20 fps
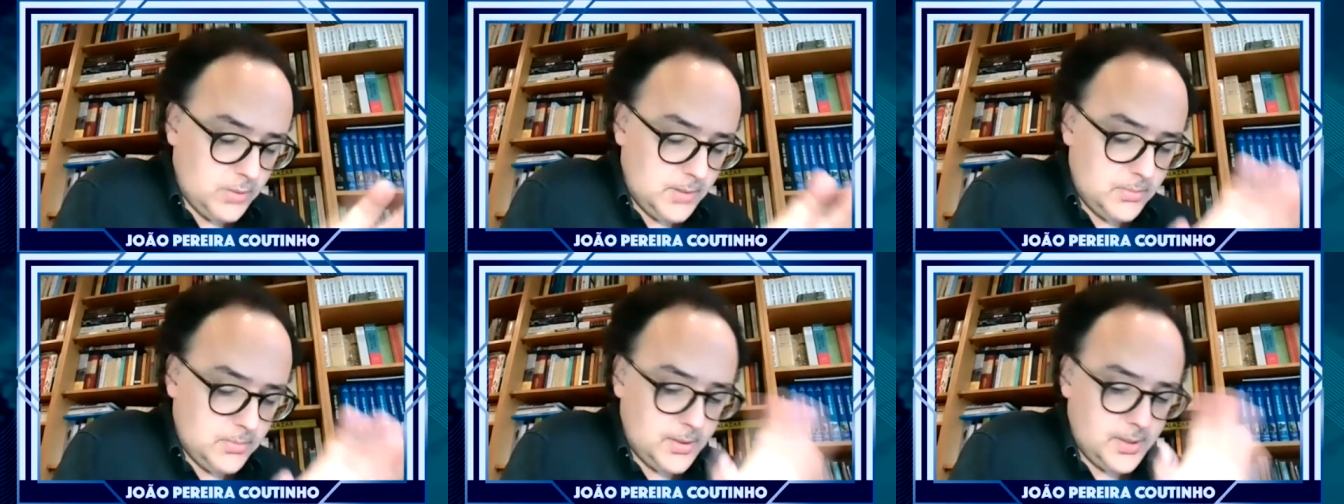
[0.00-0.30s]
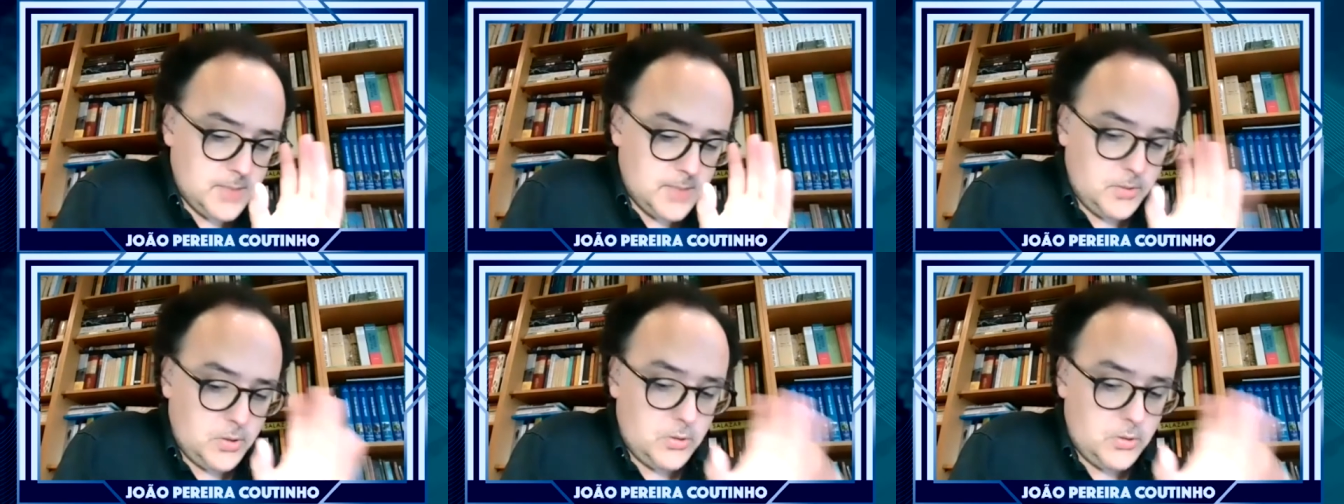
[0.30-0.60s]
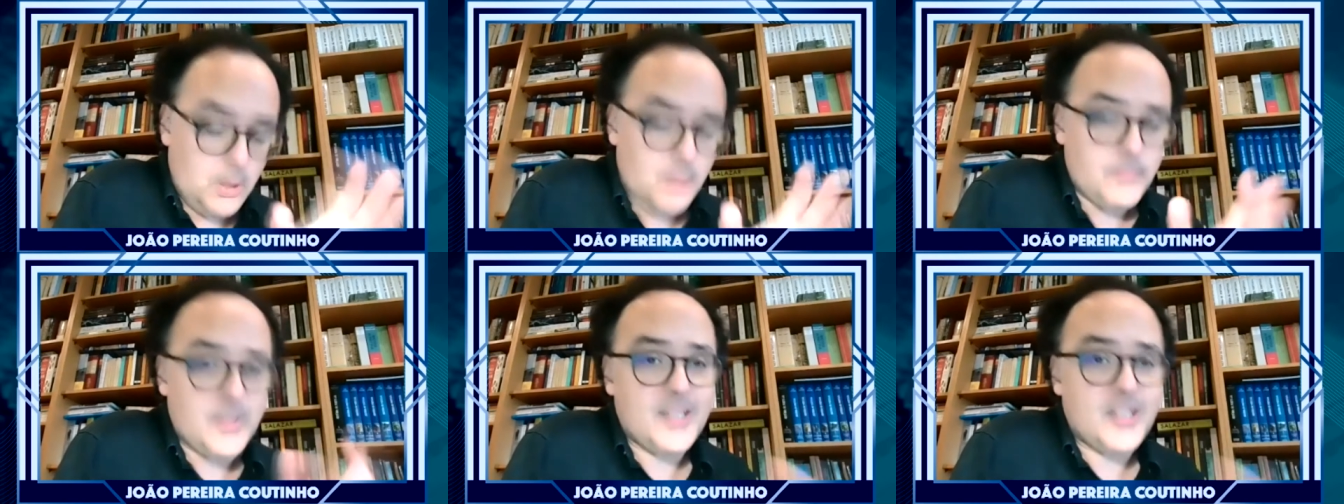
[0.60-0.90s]
com o liberalismo
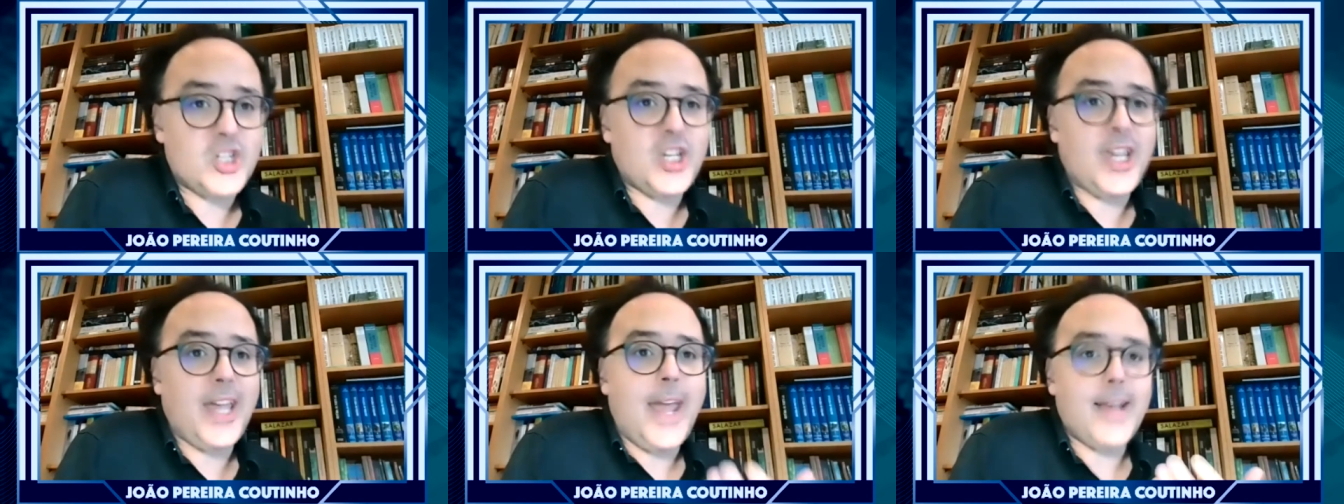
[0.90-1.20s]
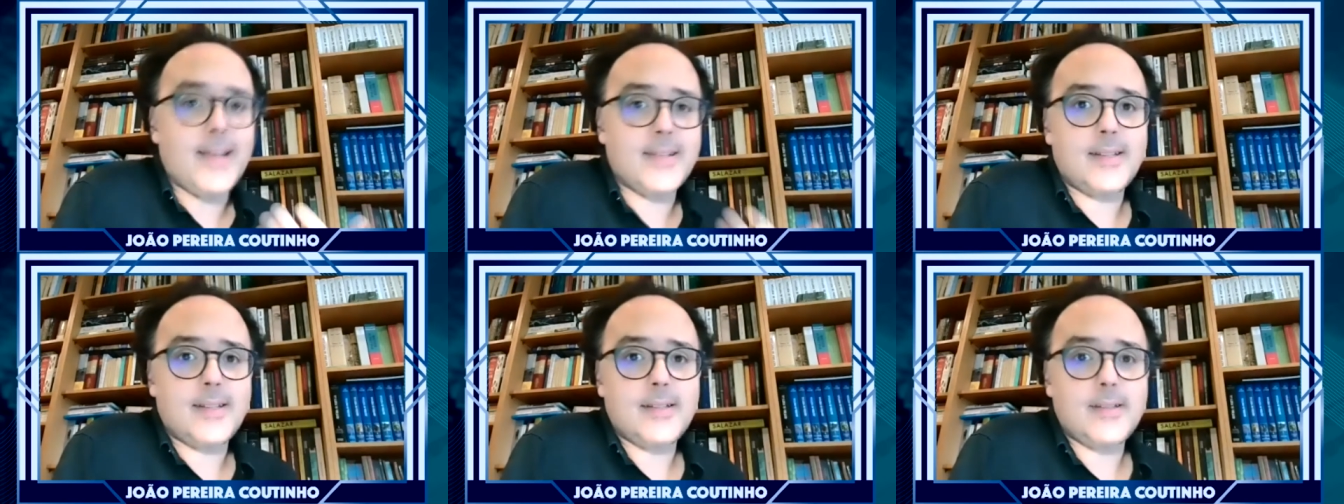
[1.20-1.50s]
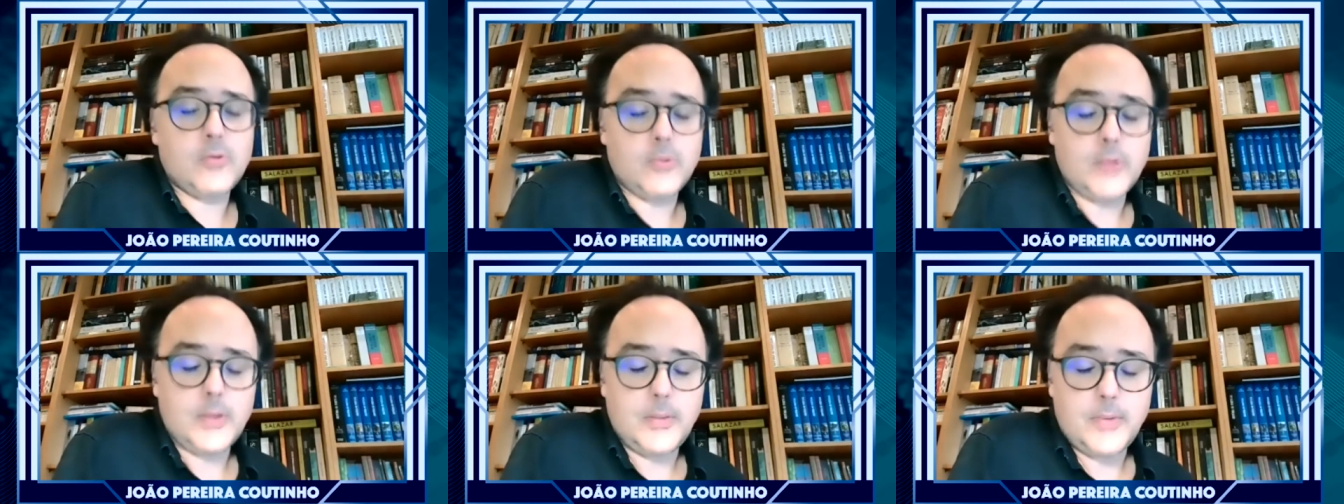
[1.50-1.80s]
económico, mas
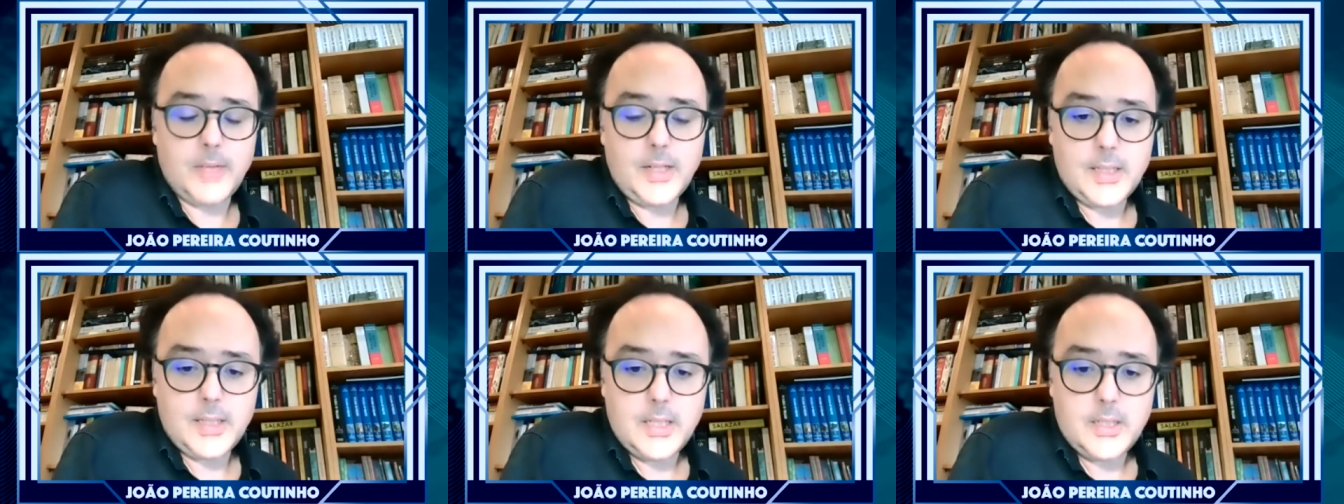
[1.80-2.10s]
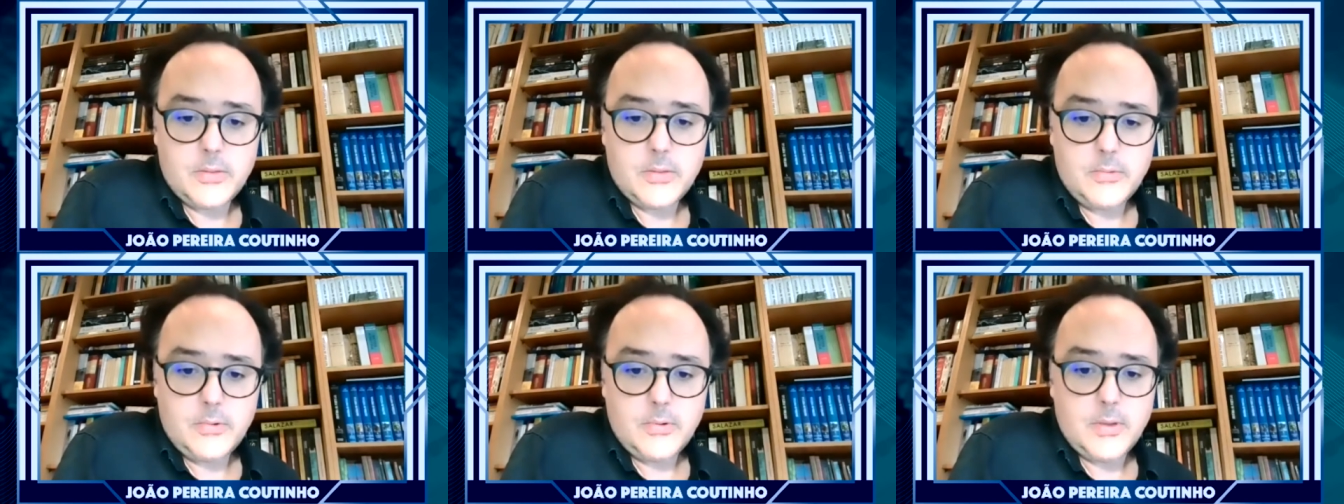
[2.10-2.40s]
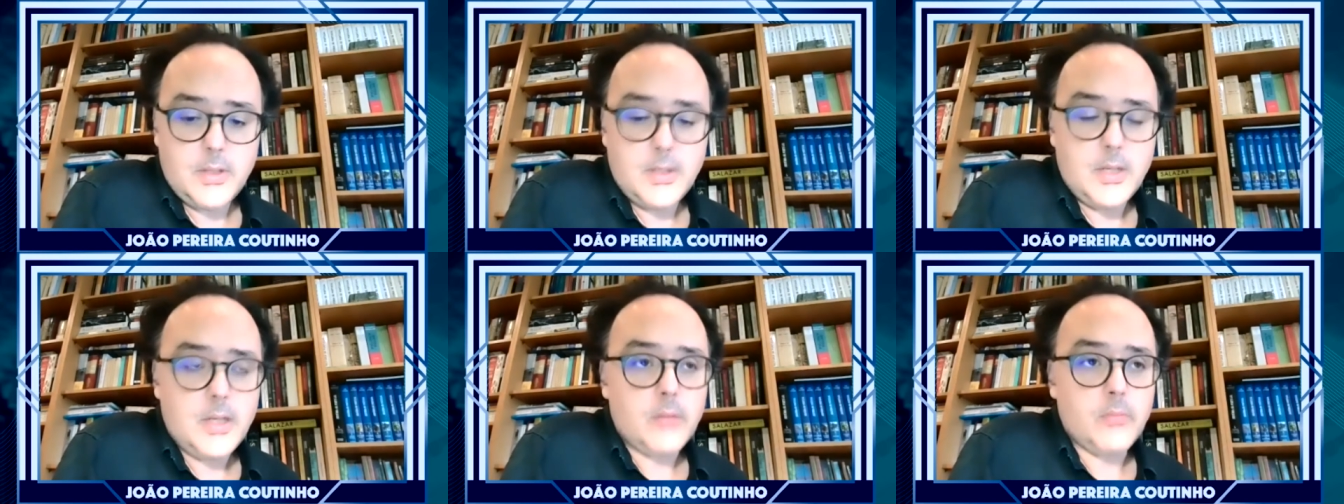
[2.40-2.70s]
esquecem-se que o liberalismo